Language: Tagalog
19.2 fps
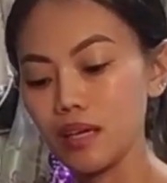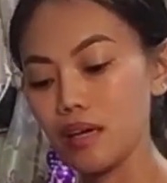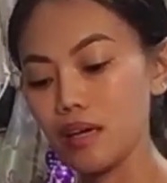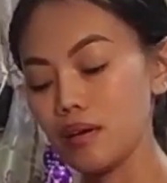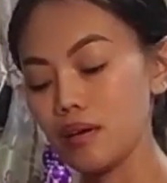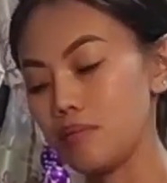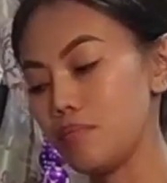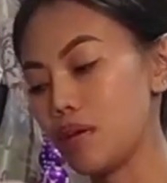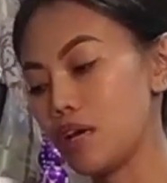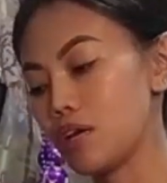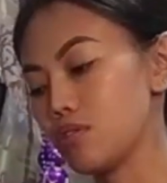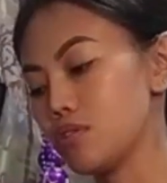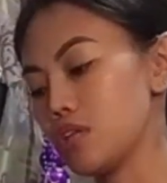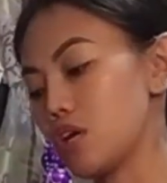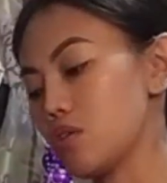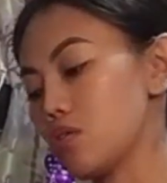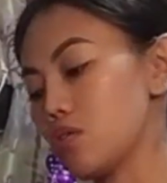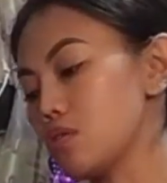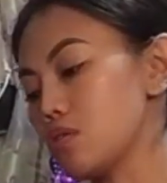Meron
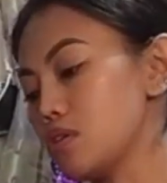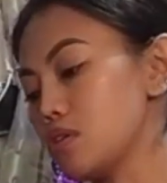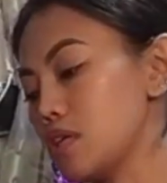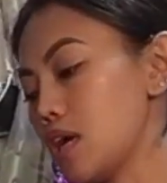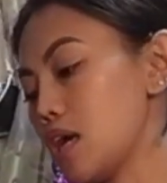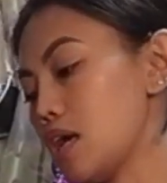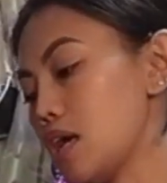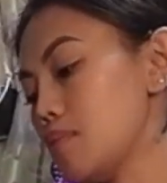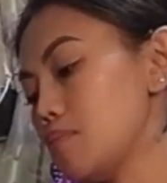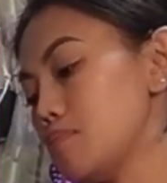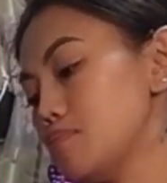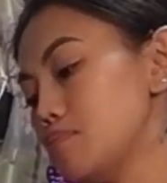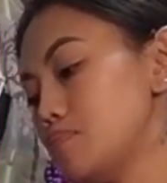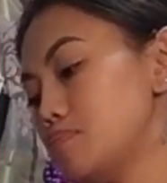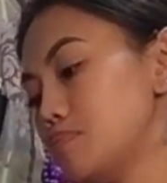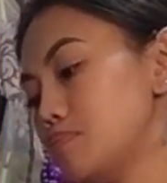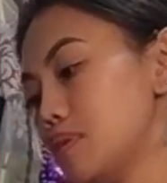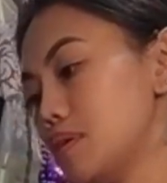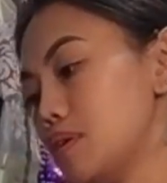akong um,
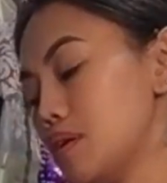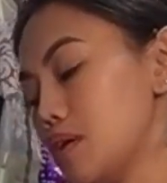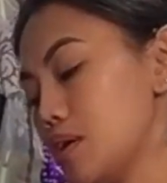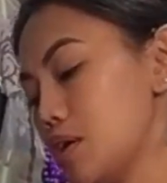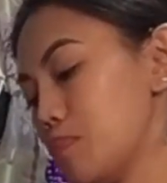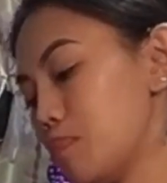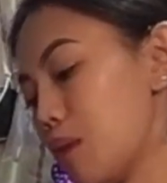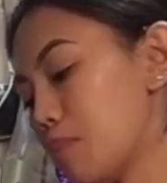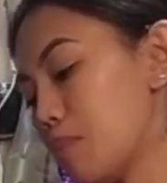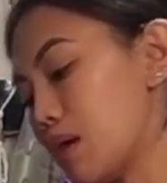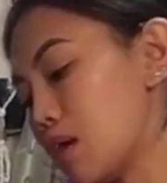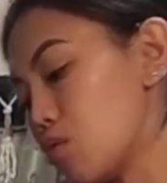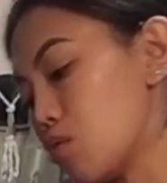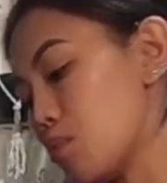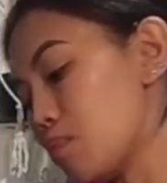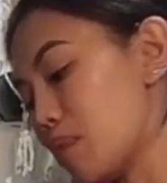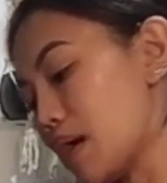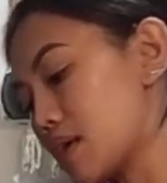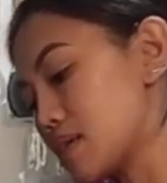pabango
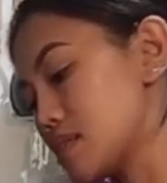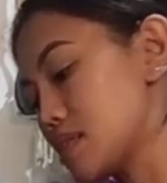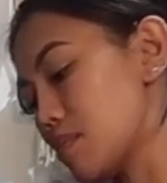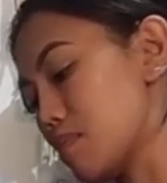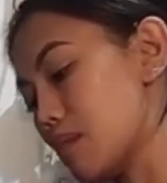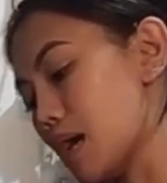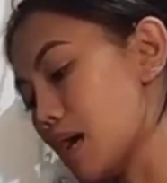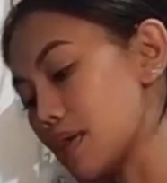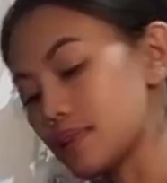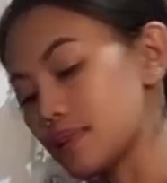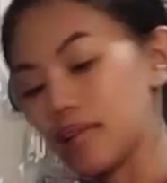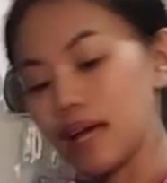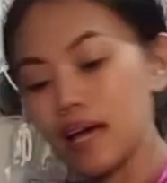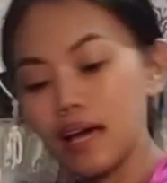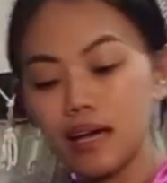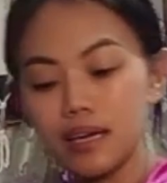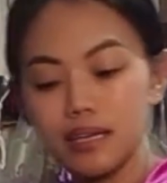para sa bata.